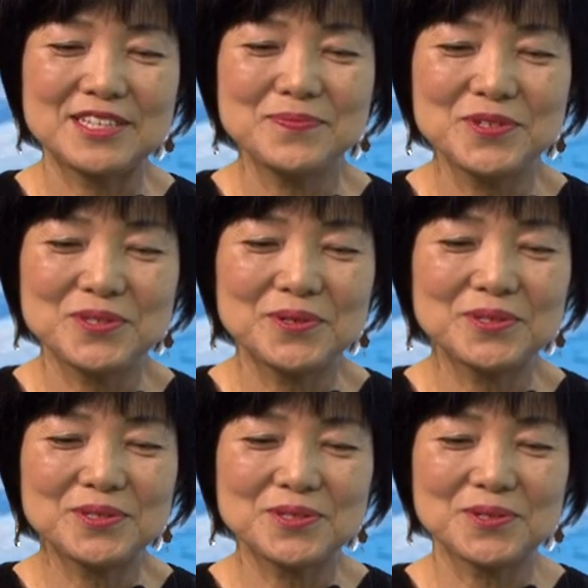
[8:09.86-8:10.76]
私もちょ
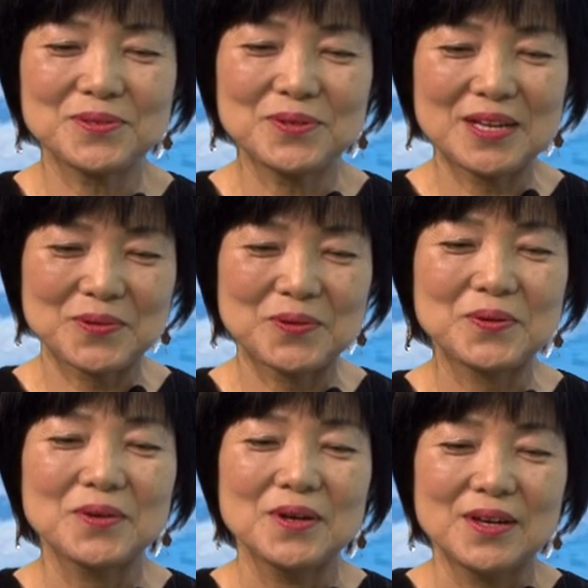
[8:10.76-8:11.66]
うどちょっとあ
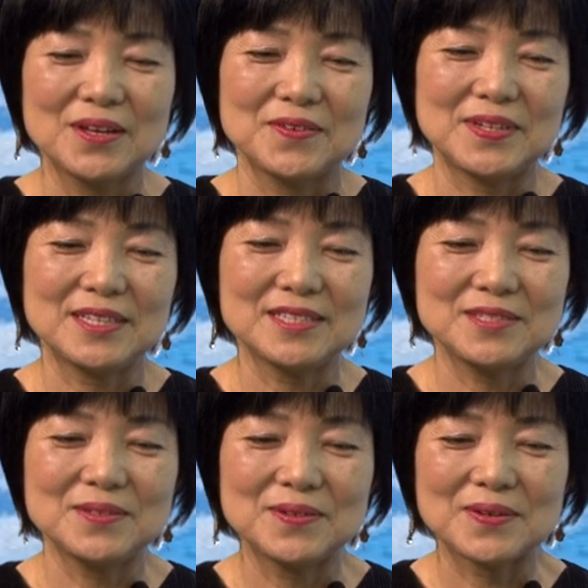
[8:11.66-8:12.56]
の私
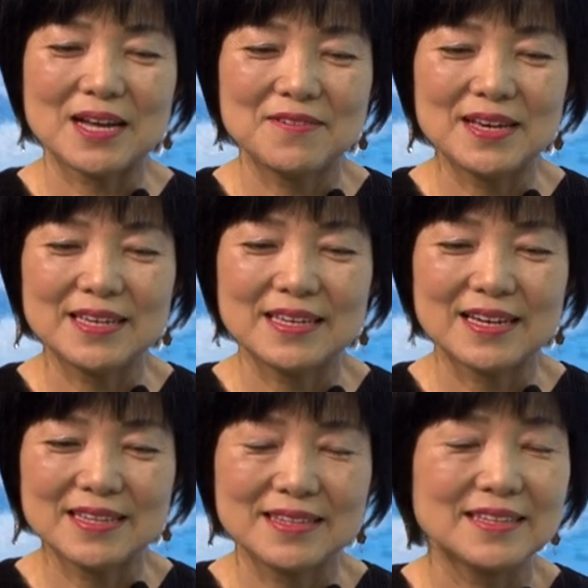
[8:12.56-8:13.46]
の可愛
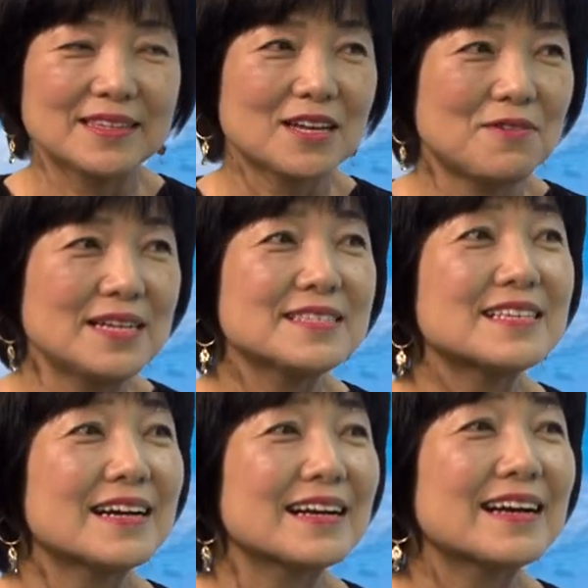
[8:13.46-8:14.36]
がってたワン
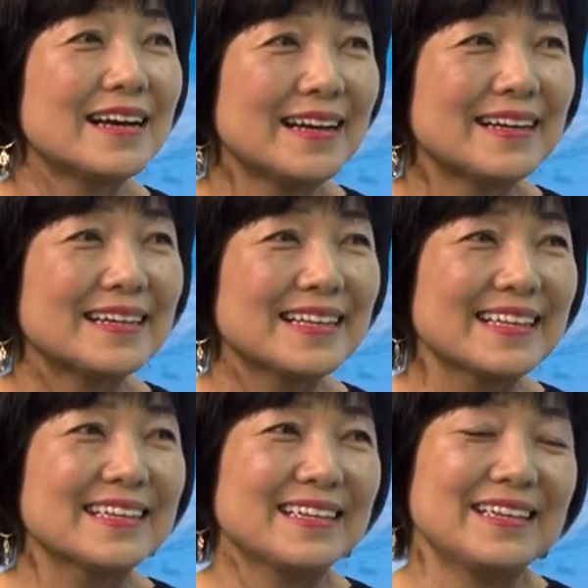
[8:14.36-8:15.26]
ちゃんが、はい、
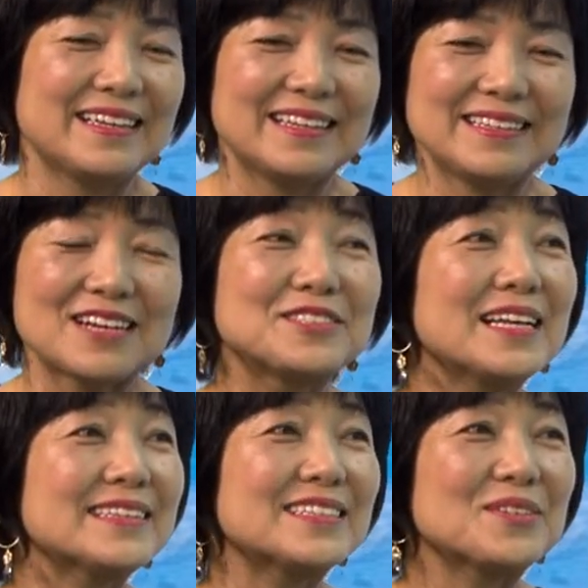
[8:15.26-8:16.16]
えー、亡く
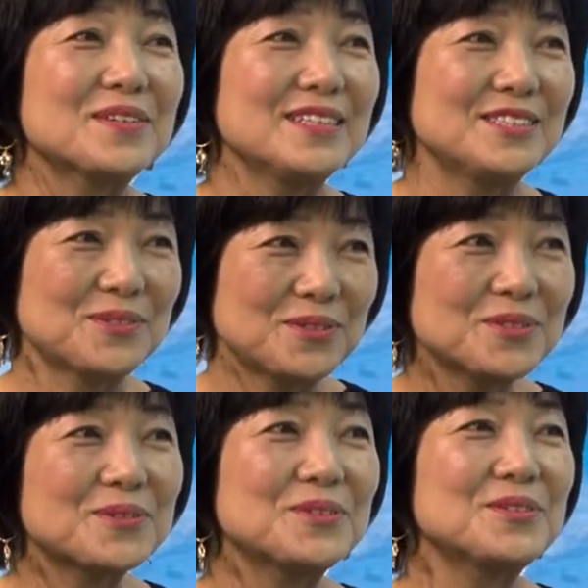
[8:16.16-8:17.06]
なった時にちょう
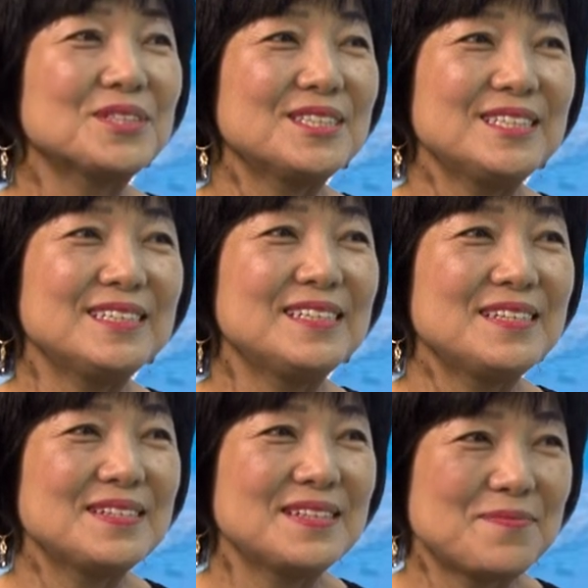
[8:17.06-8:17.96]
どこの CD
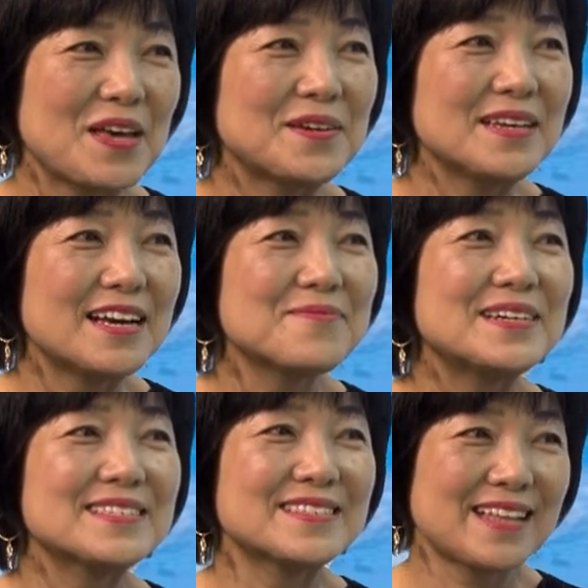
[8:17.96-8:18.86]
に巡り合い
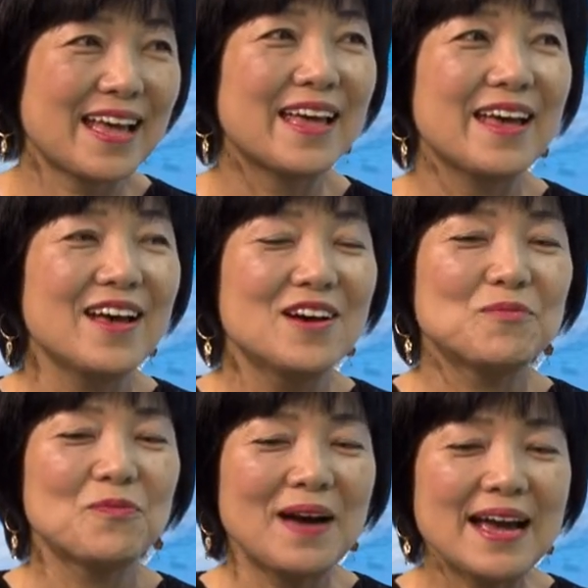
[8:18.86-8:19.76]
まして、はい、
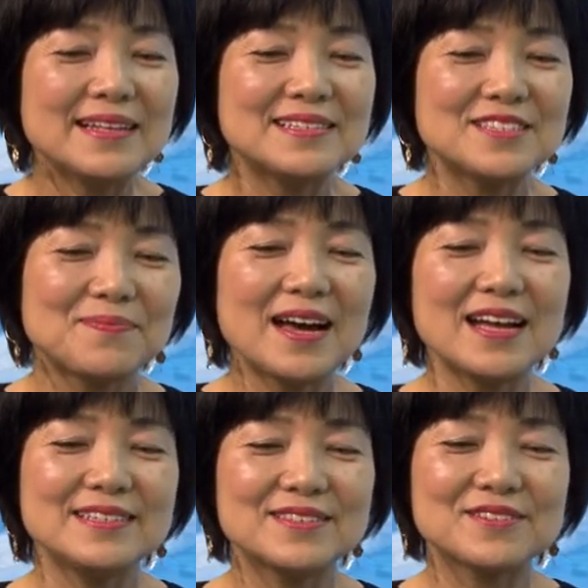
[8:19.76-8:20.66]
もう毎日
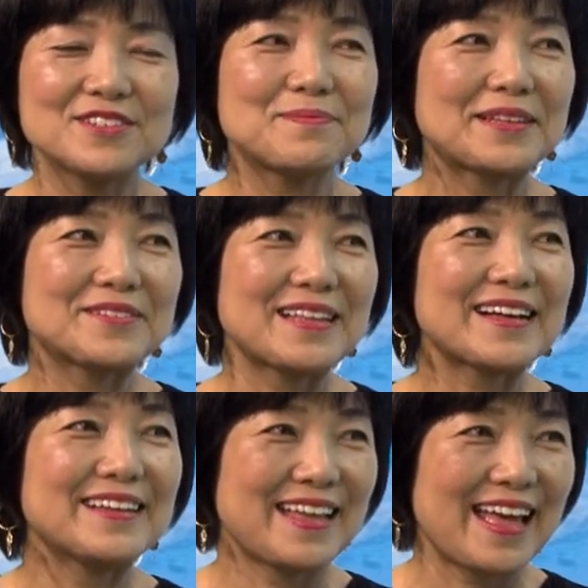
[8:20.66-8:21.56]
毎日車の
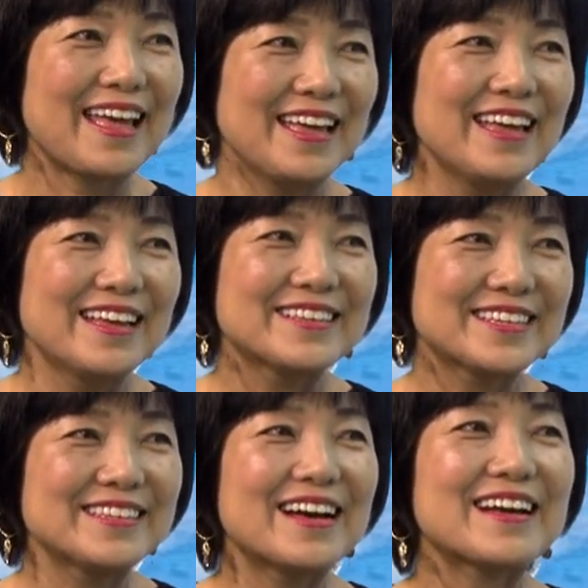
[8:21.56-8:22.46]
中で
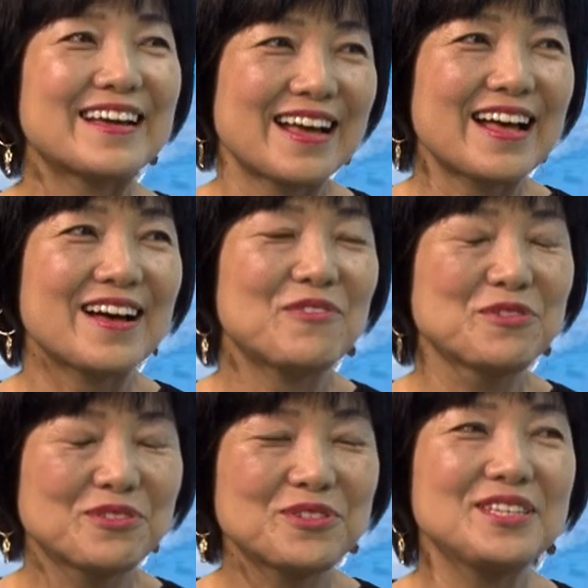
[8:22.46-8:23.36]
聴きながら、
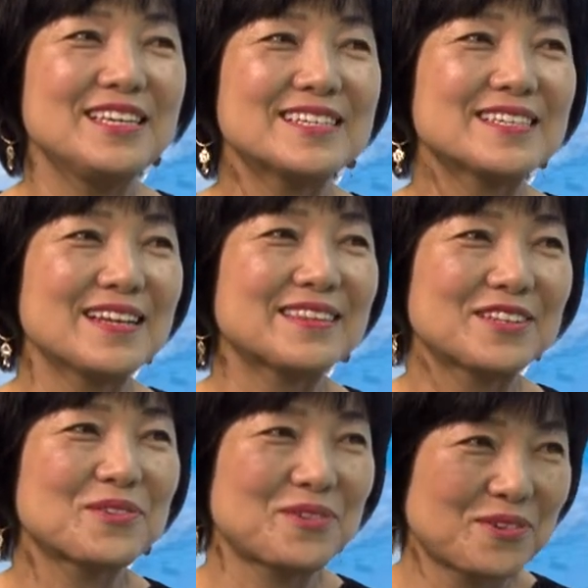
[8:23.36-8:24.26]
本当に癒され
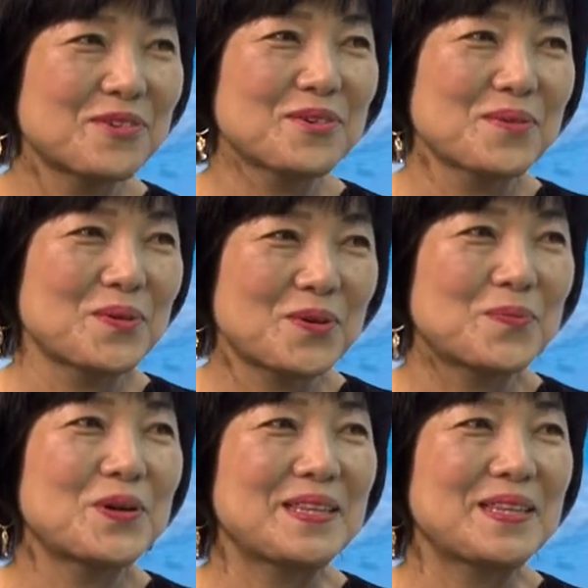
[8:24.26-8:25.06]
たのを覚